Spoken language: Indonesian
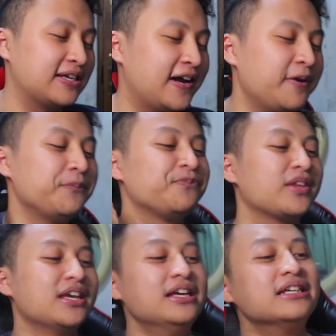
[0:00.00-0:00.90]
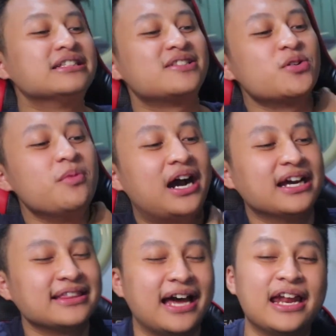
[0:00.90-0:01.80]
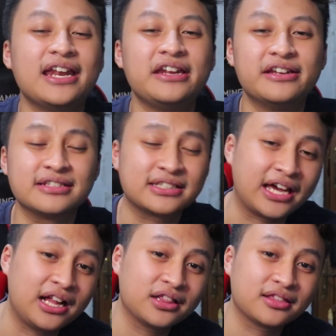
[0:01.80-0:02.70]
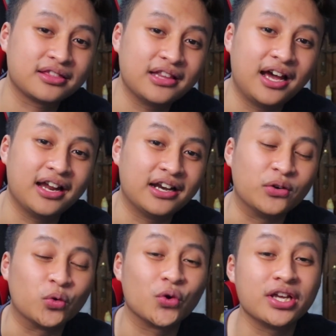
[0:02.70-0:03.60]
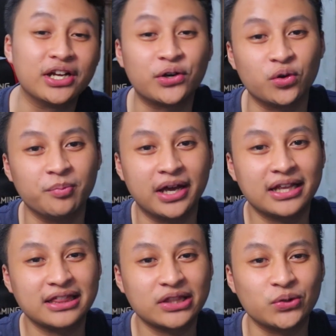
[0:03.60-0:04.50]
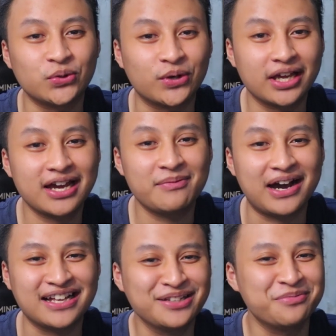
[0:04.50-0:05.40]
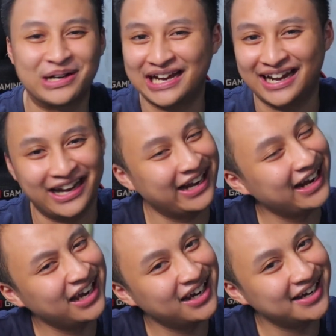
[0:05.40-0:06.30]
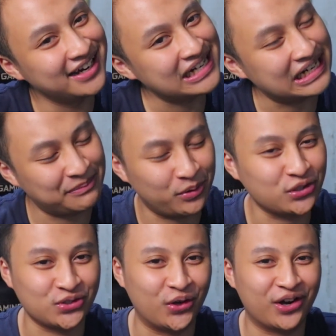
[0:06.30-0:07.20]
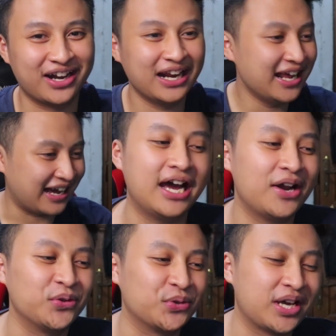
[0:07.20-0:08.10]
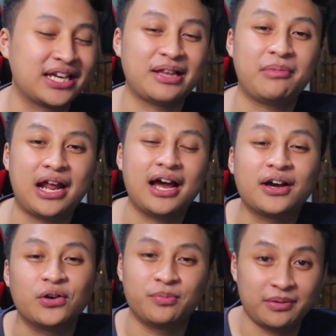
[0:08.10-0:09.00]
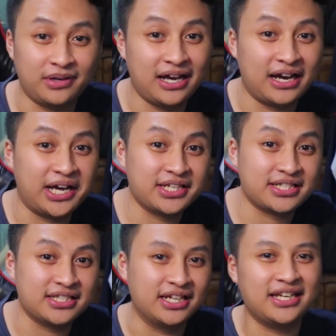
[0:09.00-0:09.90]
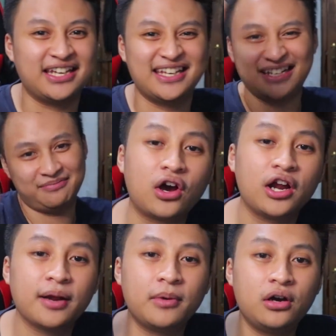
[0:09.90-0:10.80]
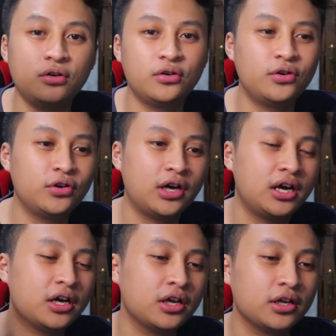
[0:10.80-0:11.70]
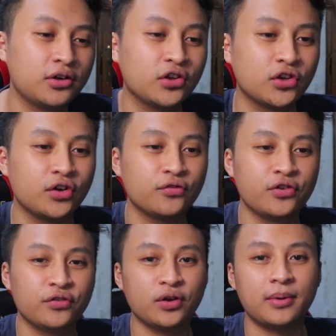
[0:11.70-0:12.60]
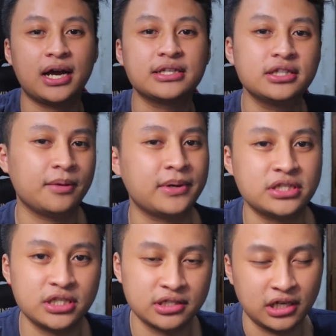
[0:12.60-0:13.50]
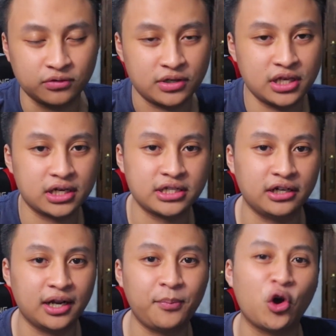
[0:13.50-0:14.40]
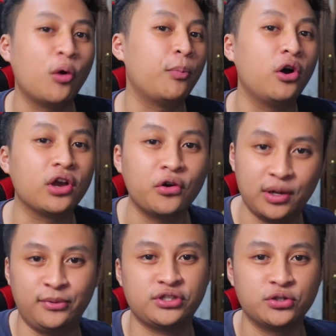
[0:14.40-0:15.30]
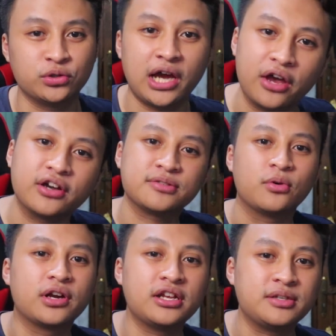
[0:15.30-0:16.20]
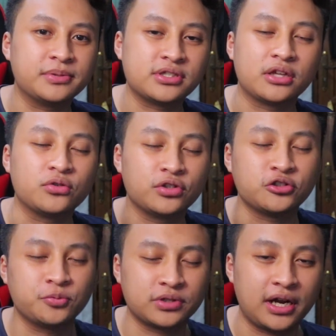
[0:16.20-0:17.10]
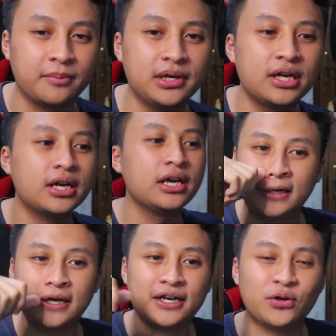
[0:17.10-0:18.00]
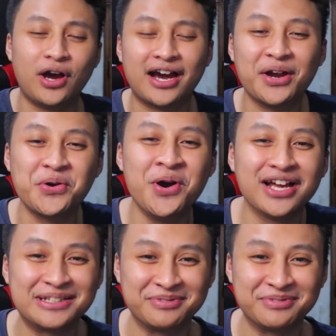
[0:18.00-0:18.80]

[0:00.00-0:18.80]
guys ya. Seru banget tadi di The scout dan gue jadi crewmate. Untungnya Bang Acit bukan impostor dan untungnya kita menang crewmate menang guys jadi kalau kalian mau uh, nonton video-video Bang Acit ya pasti langsung aja ke channelnya Pokopo ya udah mau sejuta ayo guys semoga dia cepet satu juta subscriber uh, doakan gue